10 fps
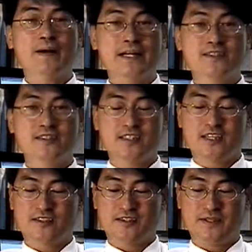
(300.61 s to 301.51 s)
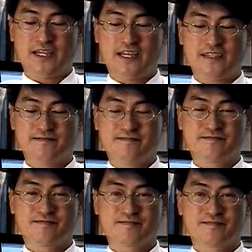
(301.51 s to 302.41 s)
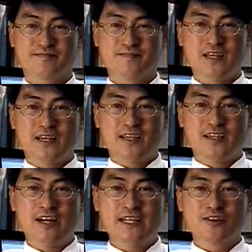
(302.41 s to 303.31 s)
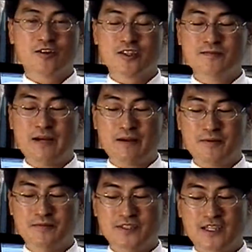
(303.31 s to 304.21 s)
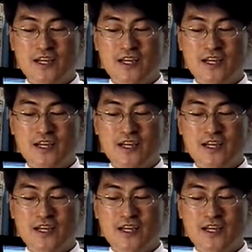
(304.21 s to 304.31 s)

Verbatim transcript: 발전시킬 것입니다. 이러한 접근 방법은